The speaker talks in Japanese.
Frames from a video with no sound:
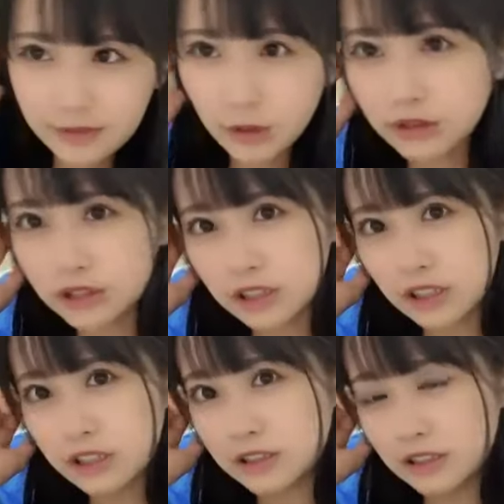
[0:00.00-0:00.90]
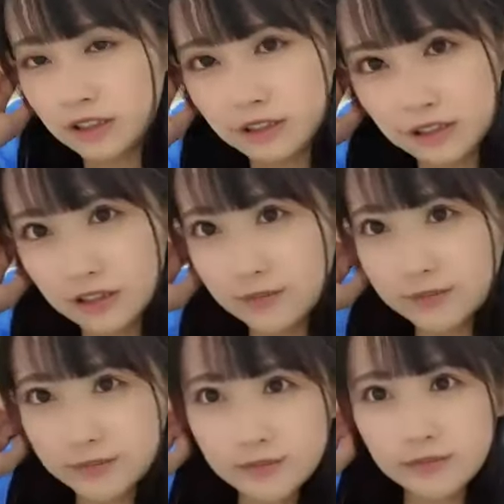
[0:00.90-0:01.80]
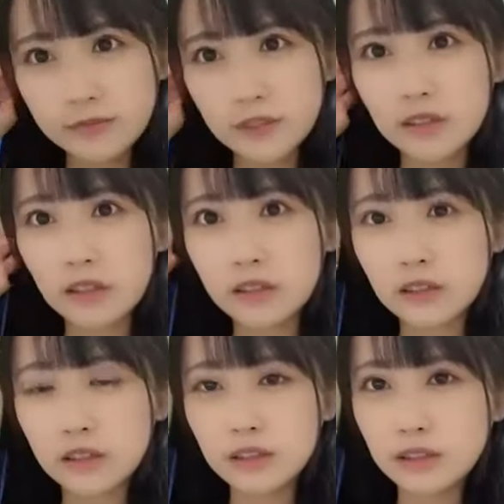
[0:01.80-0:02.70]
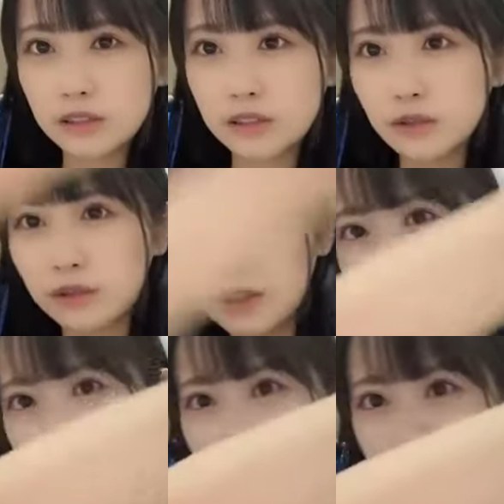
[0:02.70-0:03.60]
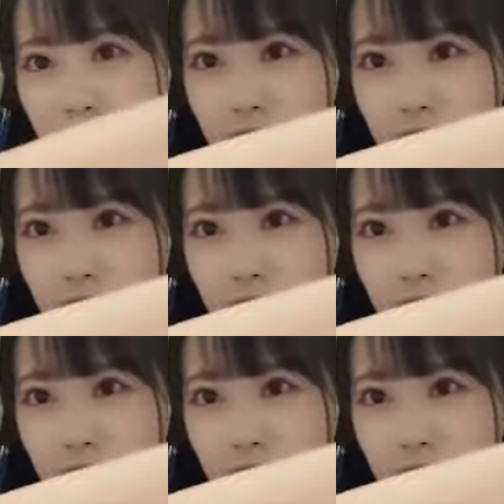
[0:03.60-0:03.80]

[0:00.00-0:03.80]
こっちにキッチンがあって大体料理配信した